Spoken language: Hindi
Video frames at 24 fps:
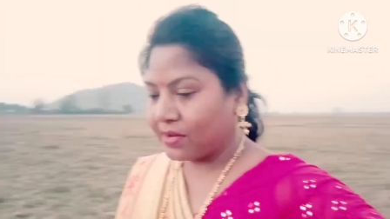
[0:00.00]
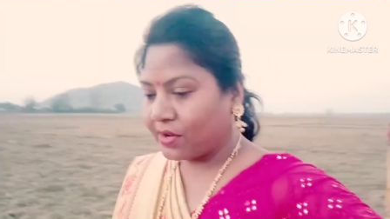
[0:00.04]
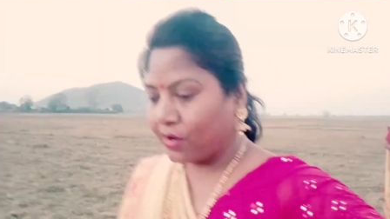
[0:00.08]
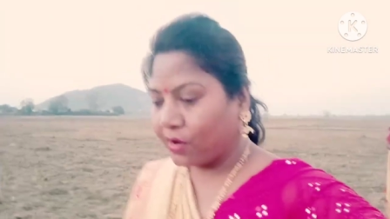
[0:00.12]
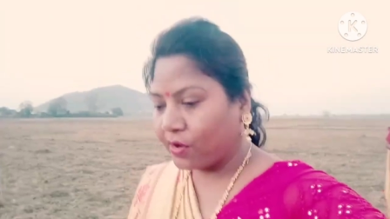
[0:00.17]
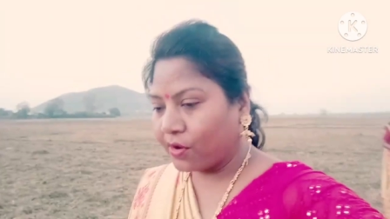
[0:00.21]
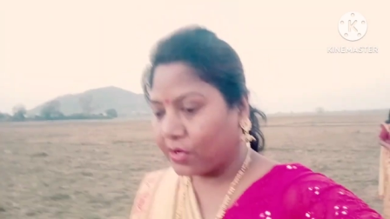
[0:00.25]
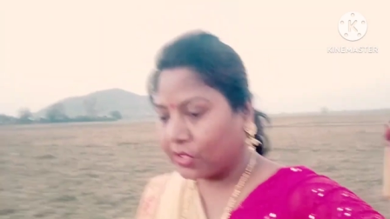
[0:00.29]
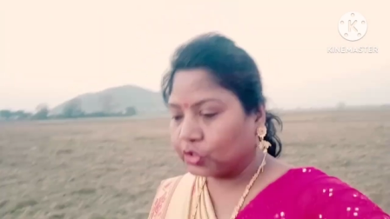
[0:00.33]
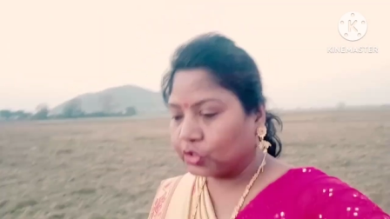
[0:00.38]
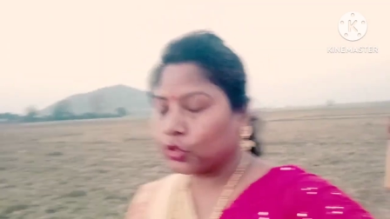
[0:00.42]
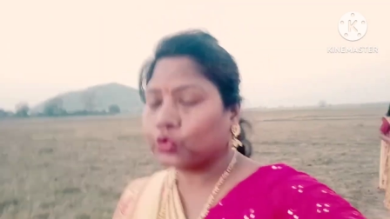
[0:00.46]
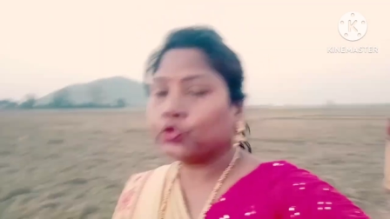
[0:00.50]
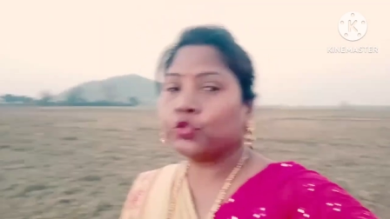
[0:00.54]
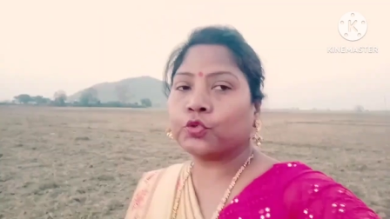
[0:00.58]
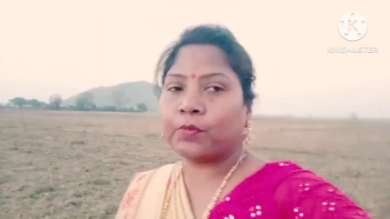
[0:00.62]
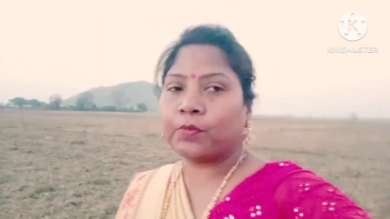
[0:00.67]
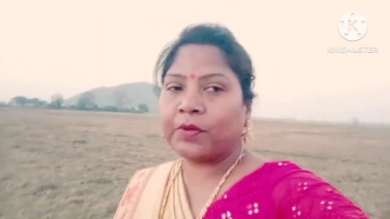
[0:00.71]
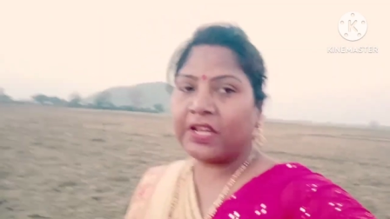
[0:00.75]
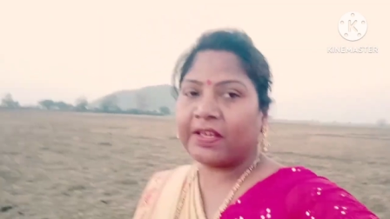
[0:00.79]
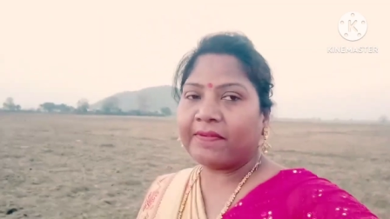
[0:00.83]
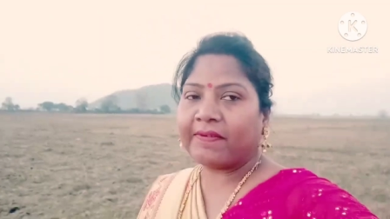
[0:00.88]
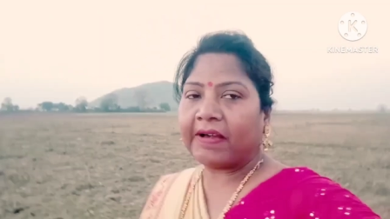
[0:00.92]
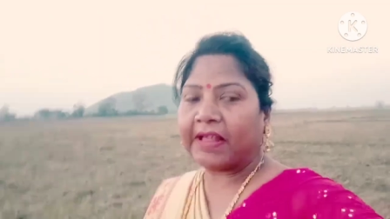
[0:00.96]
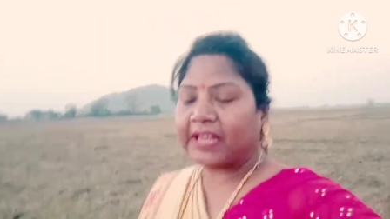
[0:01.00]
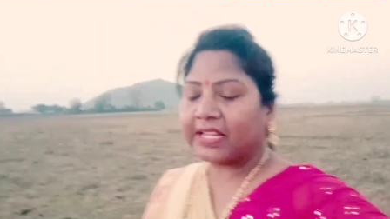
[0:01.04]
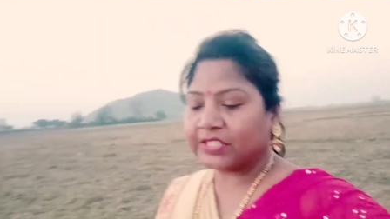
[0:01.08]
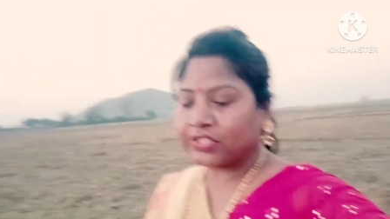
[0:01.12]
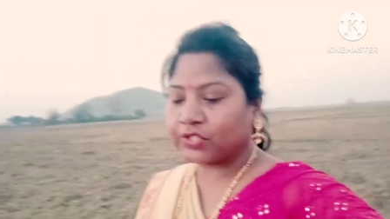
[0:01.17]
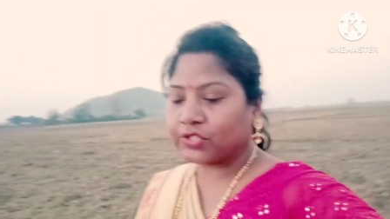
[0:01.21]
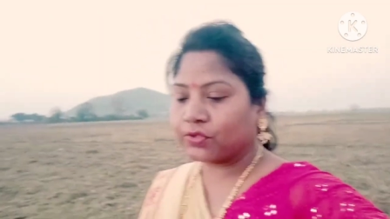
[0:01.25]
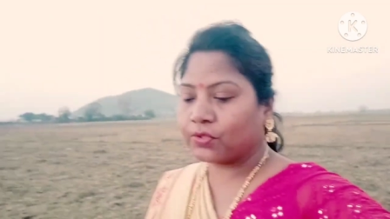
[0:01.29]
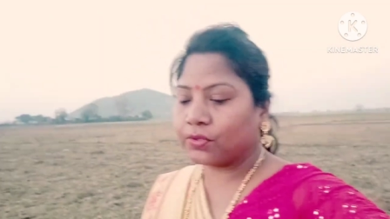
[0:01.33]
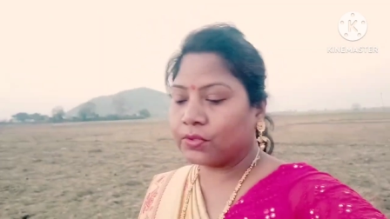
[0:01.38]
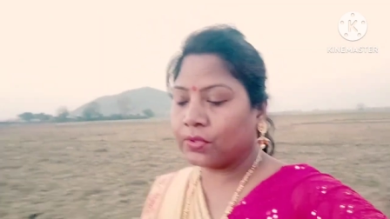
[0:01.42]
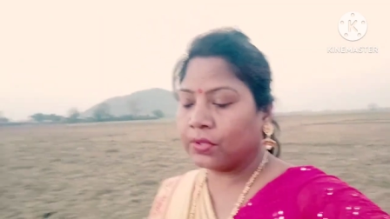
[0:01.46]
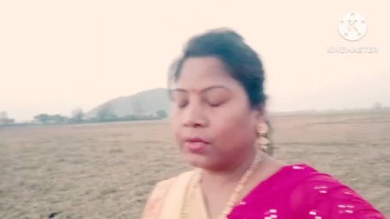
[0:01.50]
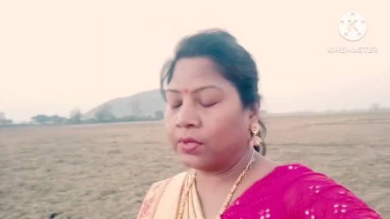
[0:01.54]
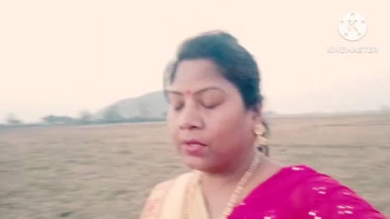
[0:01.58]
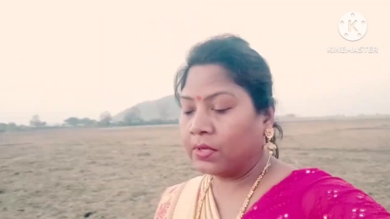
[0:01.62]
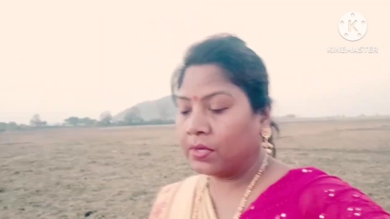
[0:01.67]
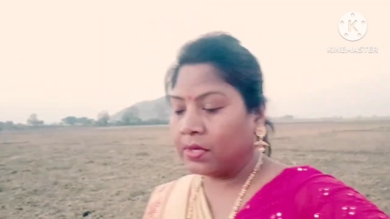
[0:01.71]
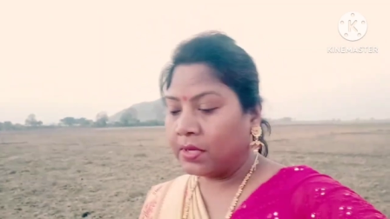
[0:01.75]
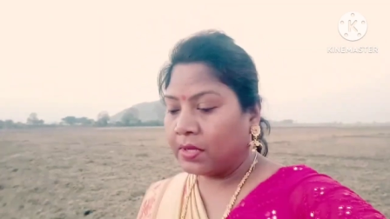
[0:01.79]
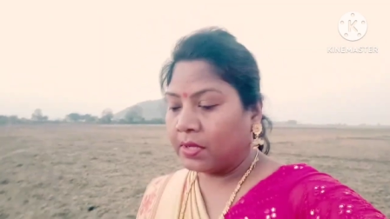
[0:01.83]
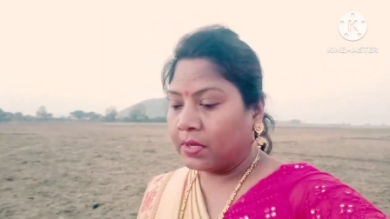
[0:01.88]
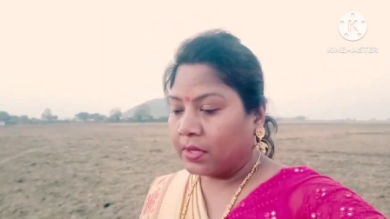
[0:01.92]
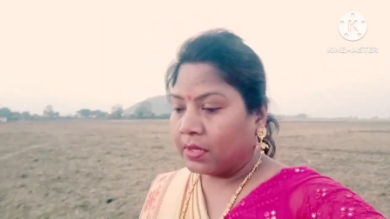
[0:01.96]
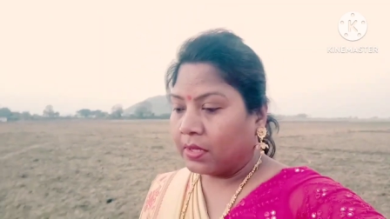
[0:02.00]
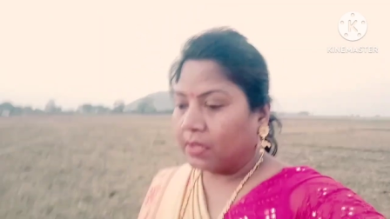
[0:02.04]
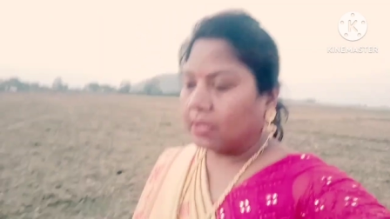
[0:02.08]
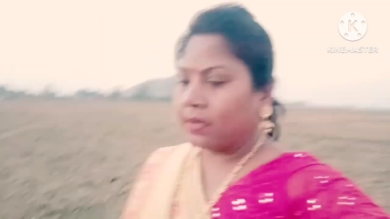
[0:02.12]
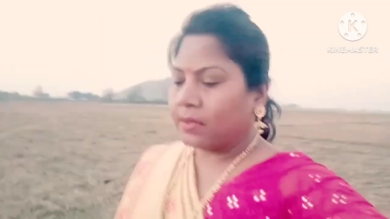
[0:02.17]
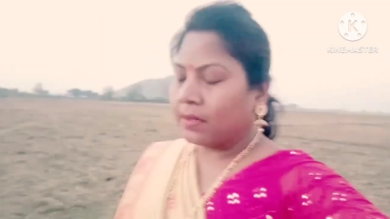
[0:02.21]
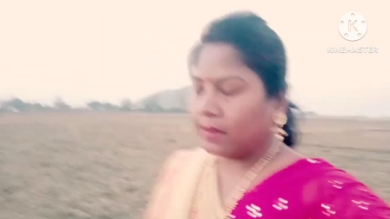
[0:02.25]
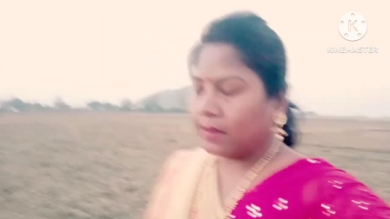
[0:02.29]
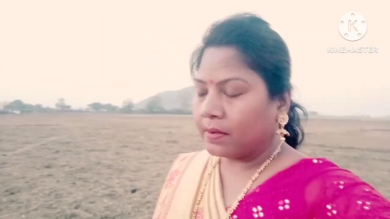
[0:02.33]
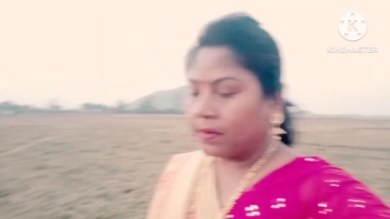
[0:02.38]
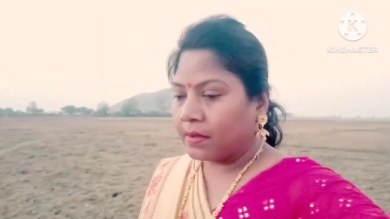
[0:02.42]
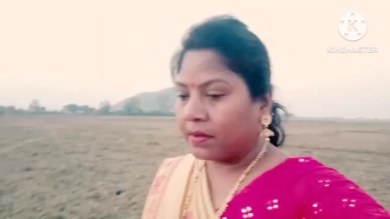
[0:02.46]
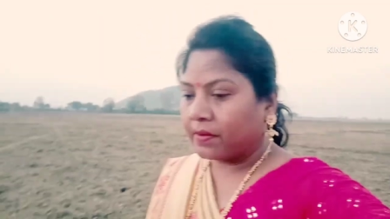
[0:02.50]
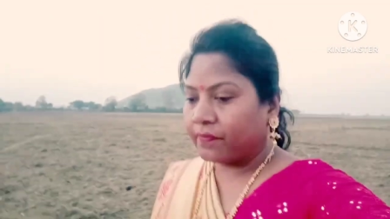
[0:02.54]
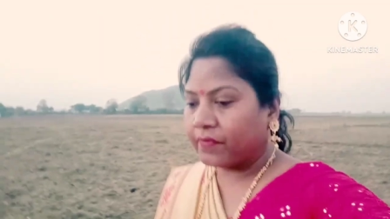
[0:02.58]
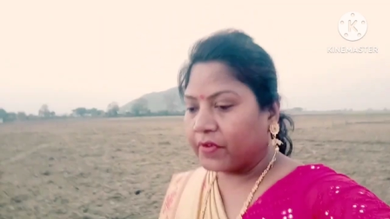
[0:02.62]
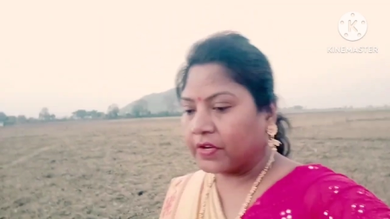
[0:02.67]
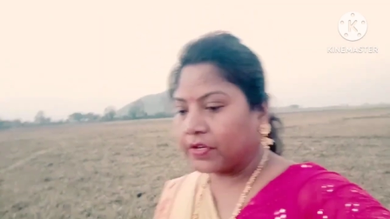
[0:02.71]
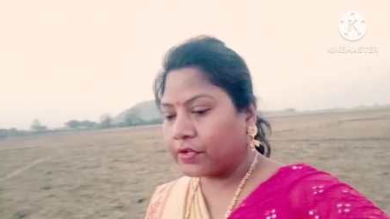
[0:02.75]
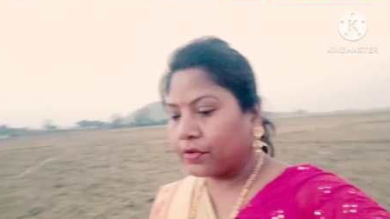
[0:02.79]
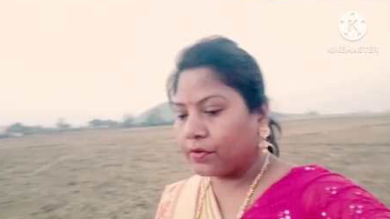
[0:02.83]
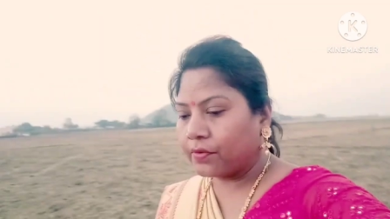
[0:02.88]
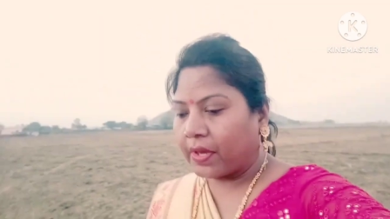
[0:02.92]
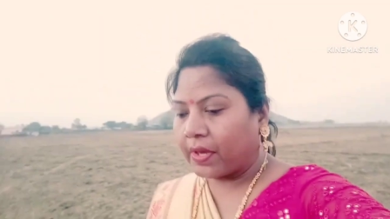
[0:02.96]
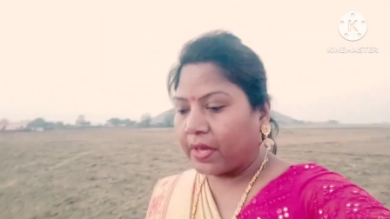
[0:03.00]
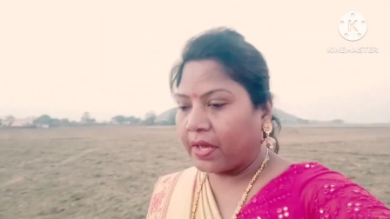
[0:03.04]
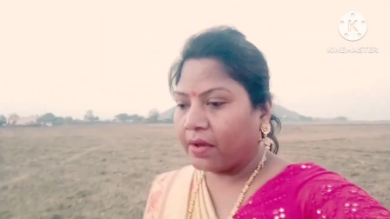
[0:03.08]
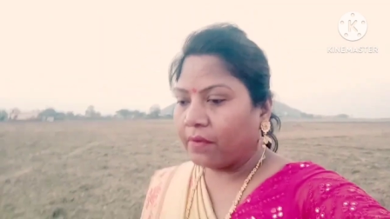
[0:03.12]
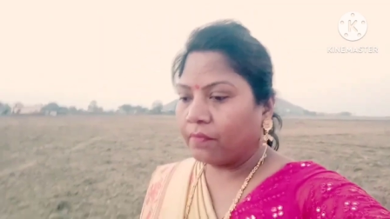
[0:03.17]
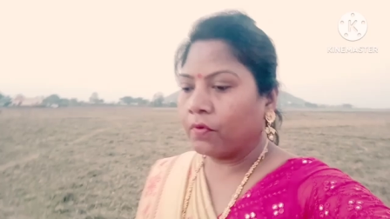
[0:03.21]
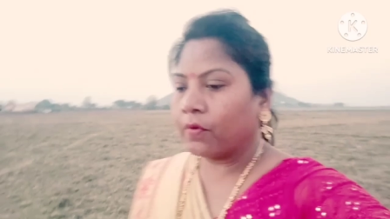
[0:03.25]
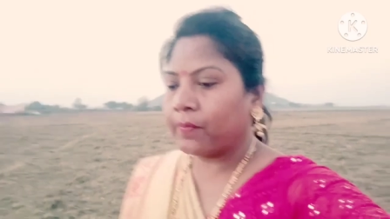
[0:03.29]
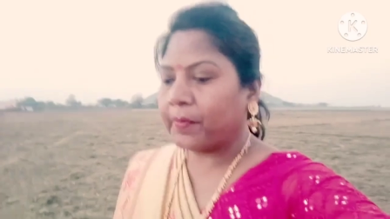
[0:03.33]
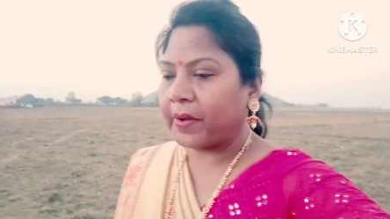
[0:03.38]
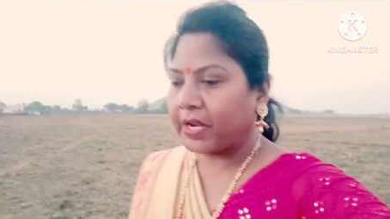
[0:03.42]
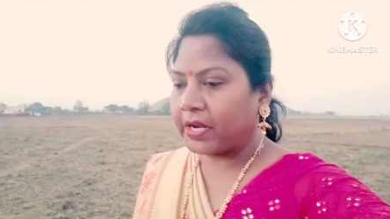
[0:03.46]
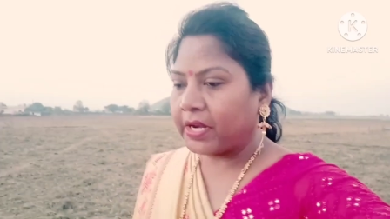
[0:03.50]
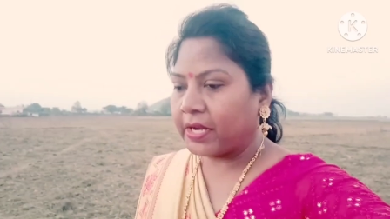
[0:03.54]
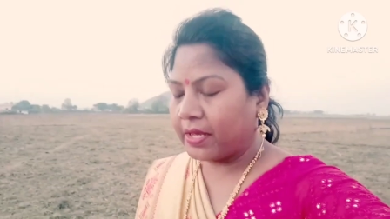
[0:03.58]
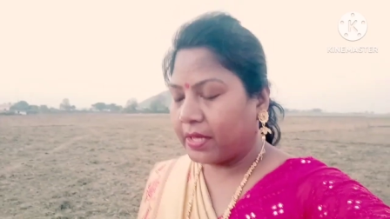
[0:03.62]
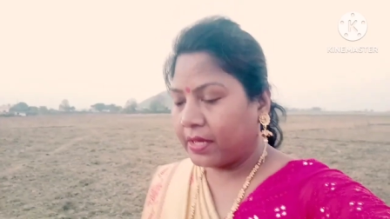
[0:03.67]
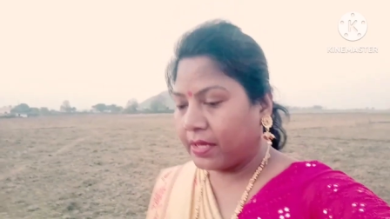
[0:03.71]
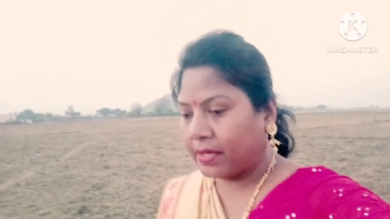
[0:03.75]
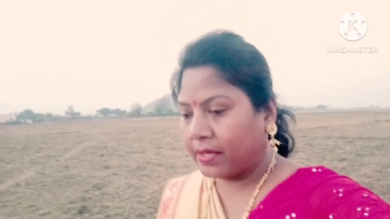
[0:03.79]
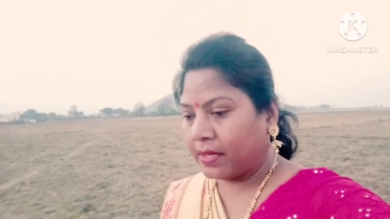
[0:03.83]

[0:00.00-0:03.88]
और जो जुबली वाला जो वीडियो है वो मैंने